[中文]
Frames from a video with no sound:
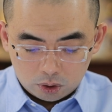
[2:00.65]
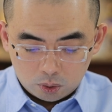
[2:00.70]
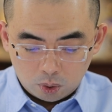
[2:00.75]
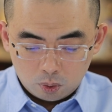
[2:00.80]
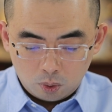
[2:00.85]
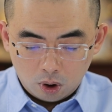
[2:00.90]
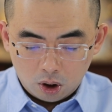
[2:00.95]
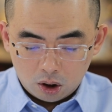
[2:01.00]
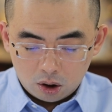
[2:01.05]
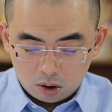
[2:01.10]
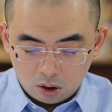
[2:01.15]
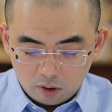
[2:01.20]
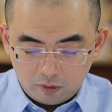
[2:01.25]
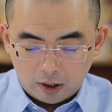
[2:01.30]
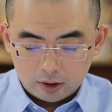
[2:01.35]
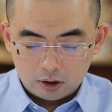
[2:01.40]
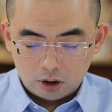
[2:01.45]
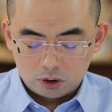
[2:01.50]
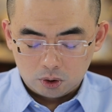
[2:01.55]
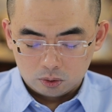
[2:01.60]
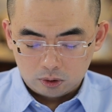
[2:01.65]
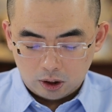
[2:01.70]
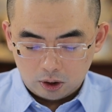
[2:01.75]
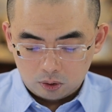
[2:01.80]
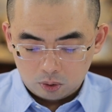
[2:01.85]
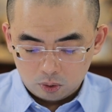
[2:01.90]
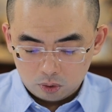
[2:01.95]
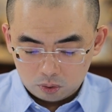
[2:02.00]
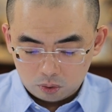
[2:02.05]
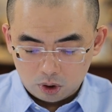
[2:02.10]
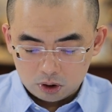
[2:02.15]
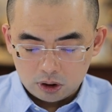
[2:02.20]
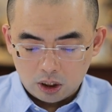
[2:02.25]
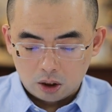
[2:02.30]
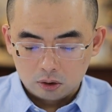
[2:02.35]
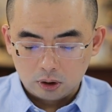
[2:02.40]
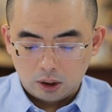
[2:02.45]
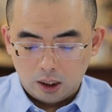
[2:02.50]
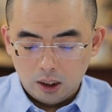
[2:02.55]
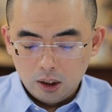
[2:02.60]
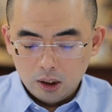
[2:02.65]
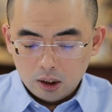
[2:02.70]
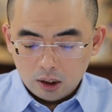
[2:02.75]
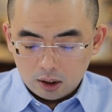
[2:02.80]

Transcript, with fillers: 是通过合法的手段从学校呢